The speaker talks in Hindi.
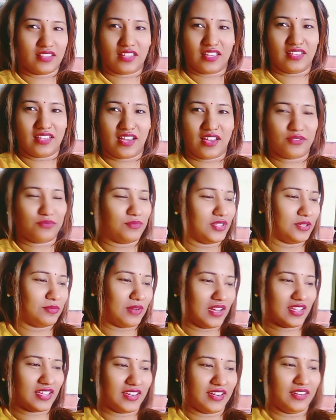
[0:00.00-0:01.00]
तैयार मतलब
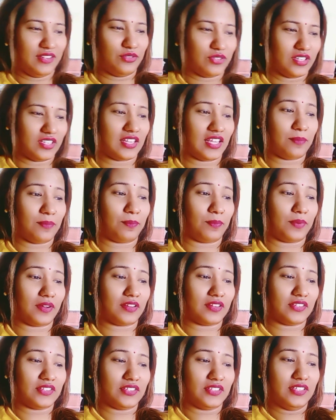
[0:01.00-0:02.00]
आके रेडी होके
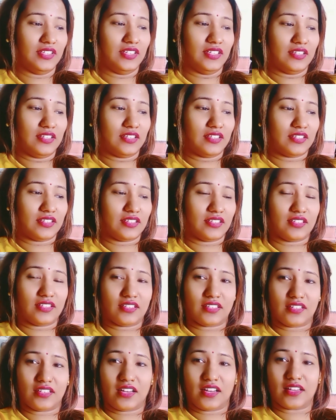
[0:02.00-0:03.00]

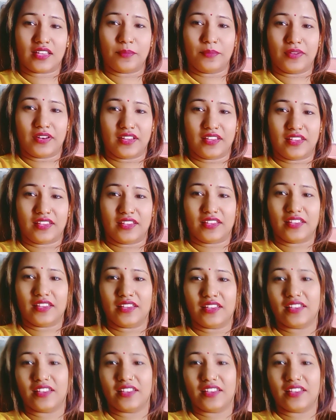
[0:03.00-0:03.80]
देख आके बनाएंगे